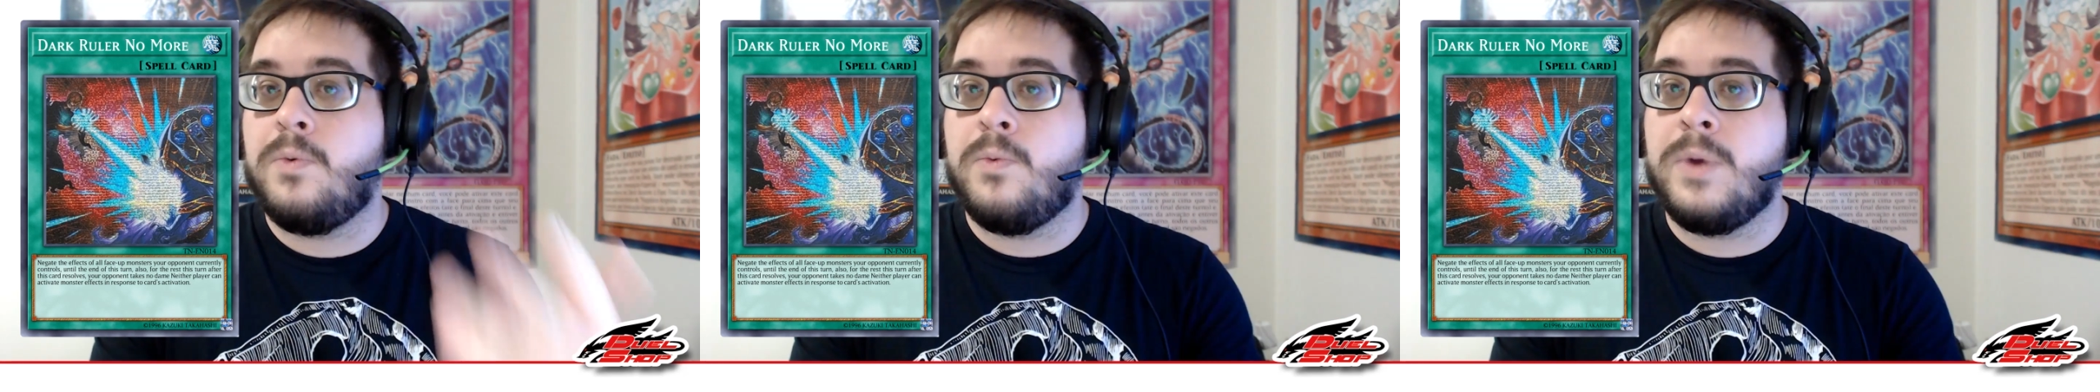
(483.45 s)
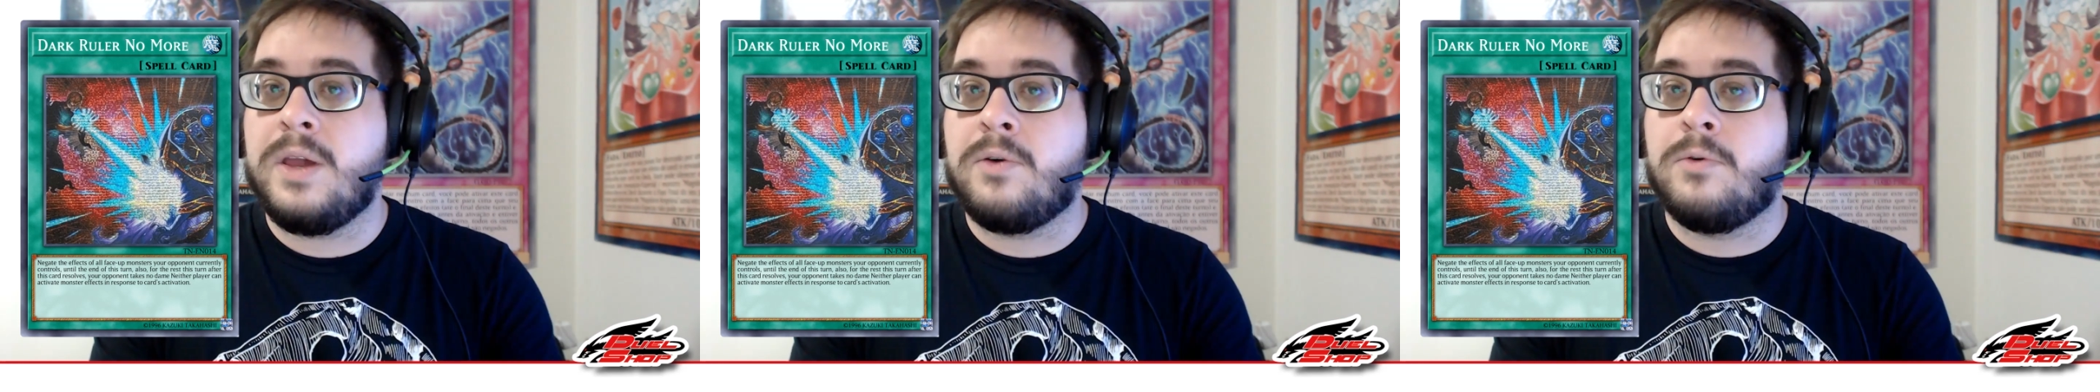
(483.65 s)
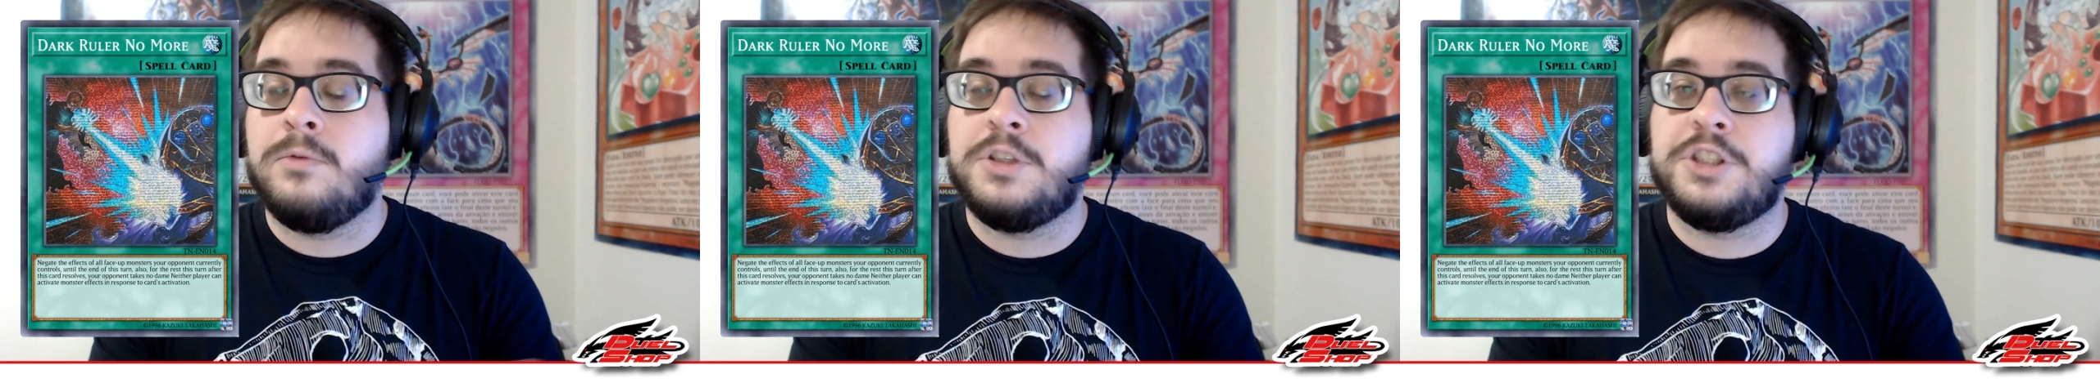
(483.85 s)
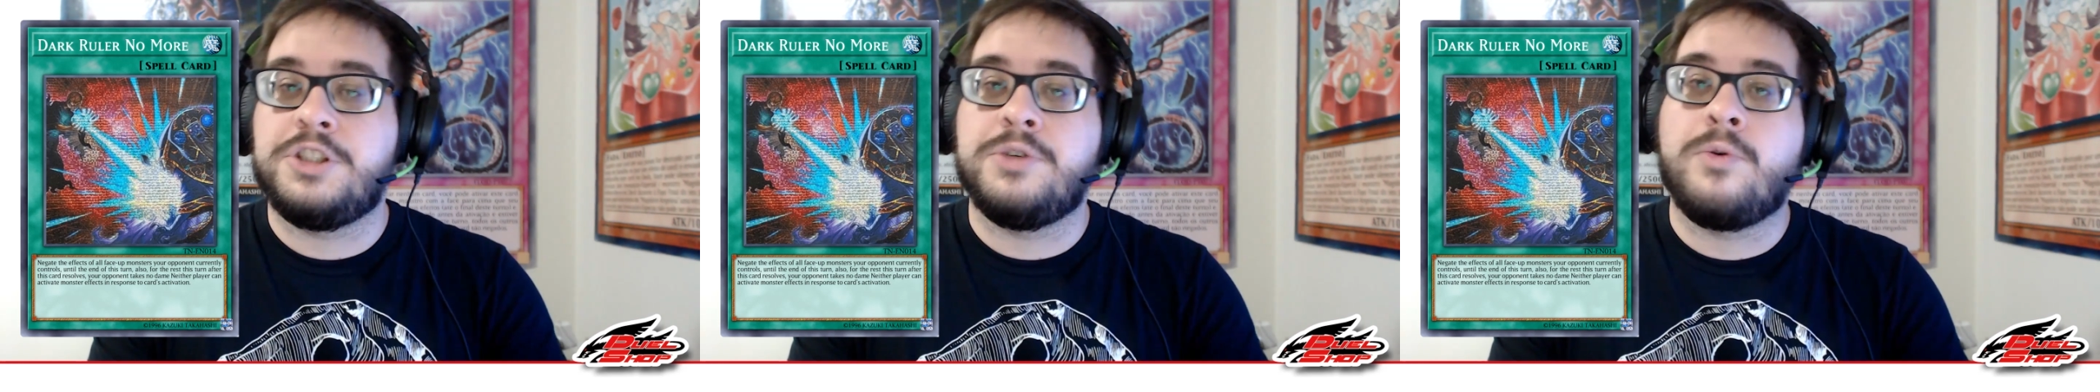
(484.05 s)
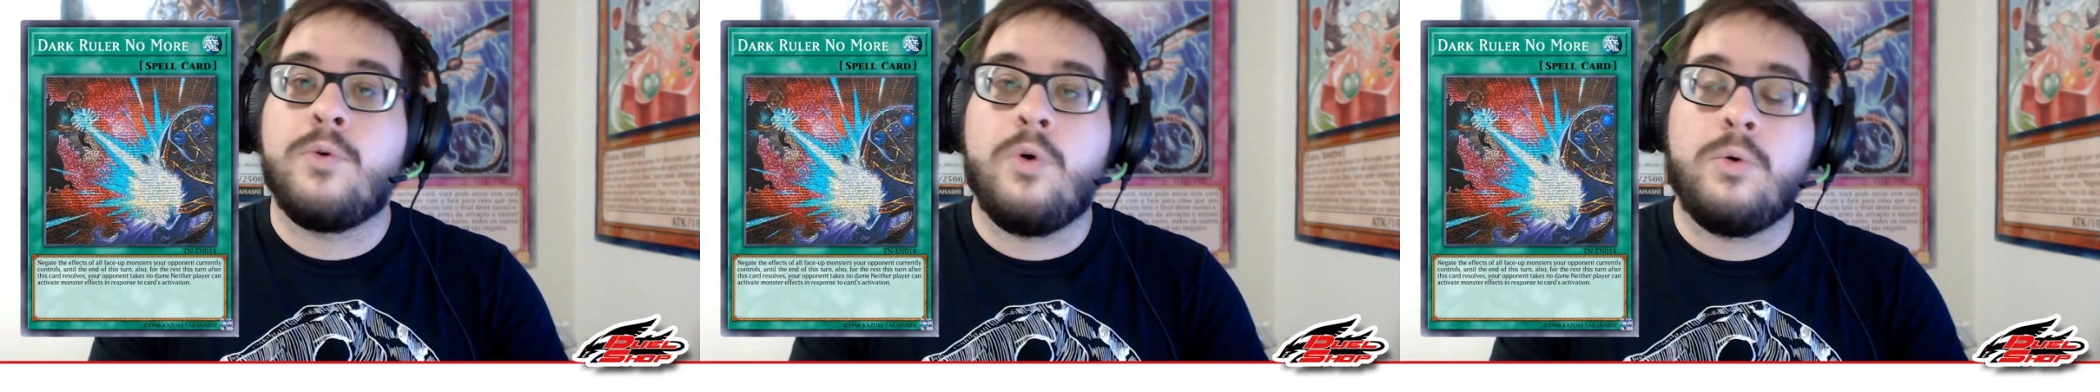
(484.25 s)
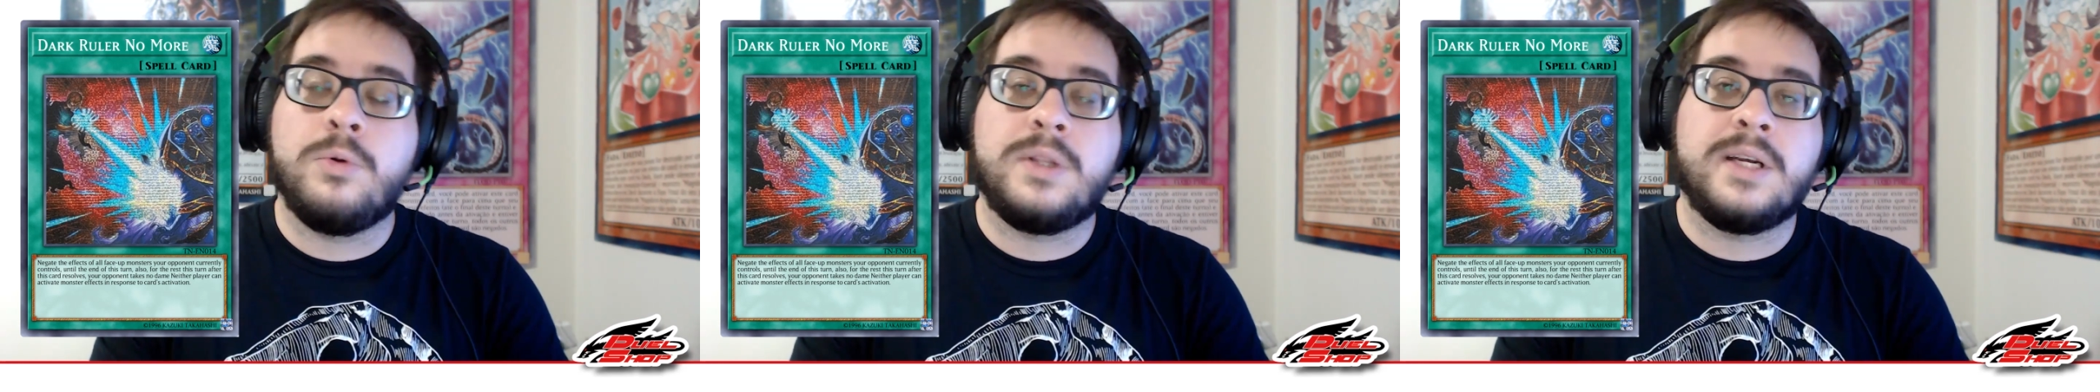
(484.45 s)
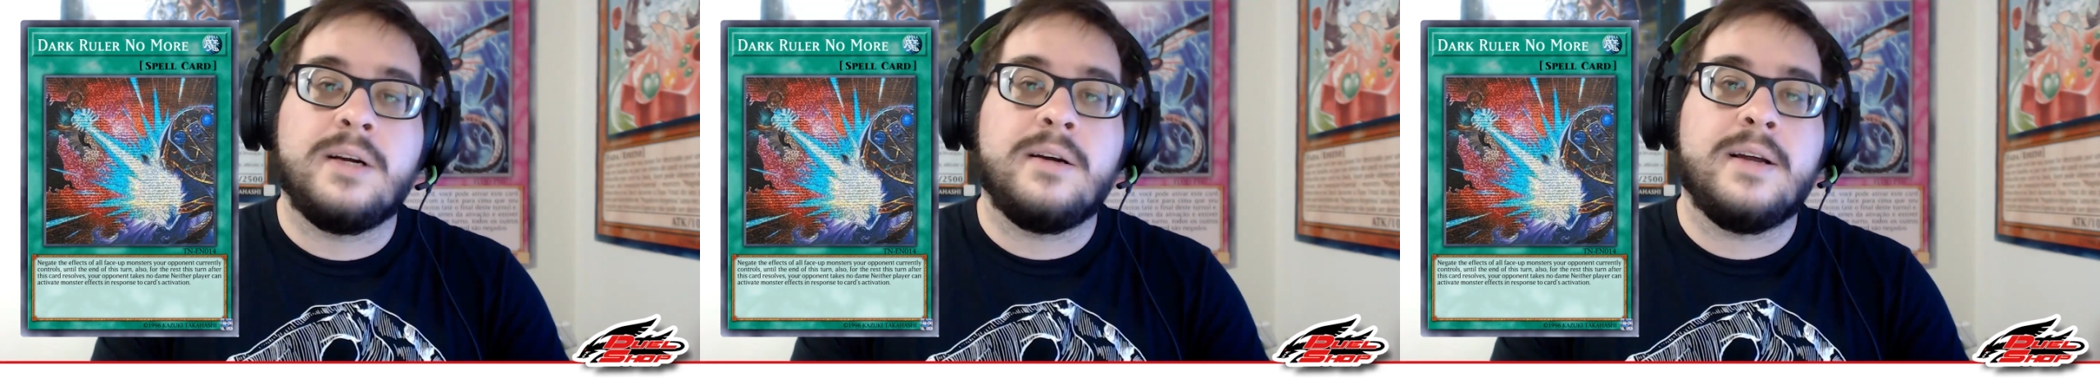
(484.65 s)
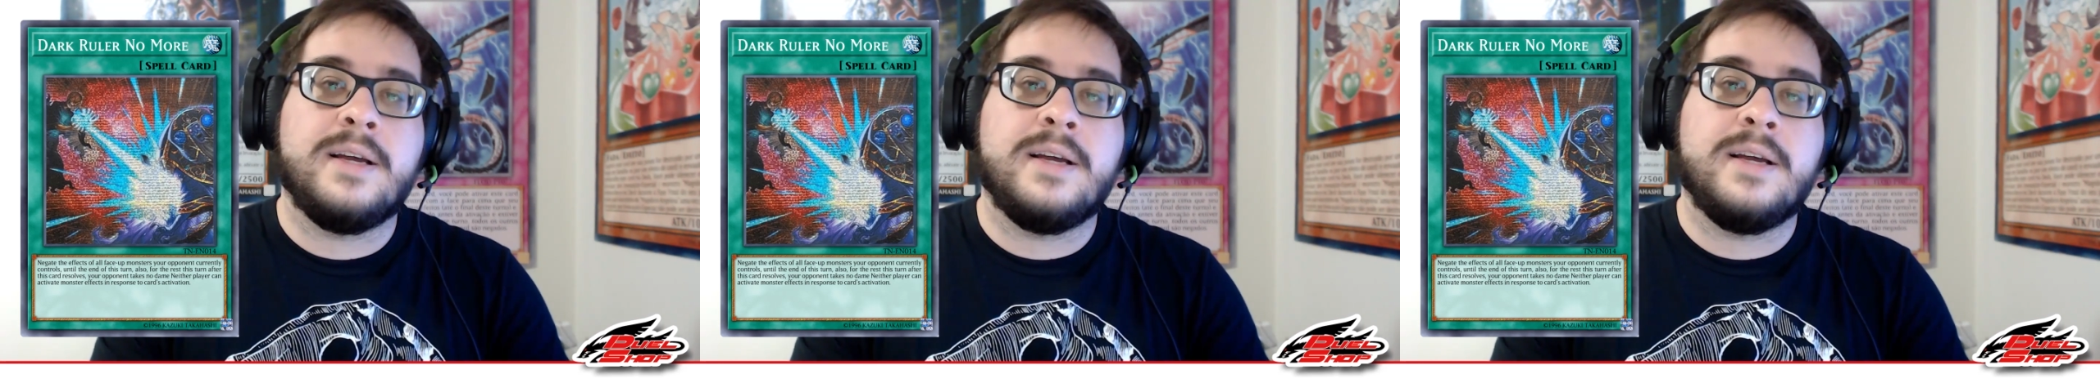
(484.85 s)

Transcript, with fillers: win condition contra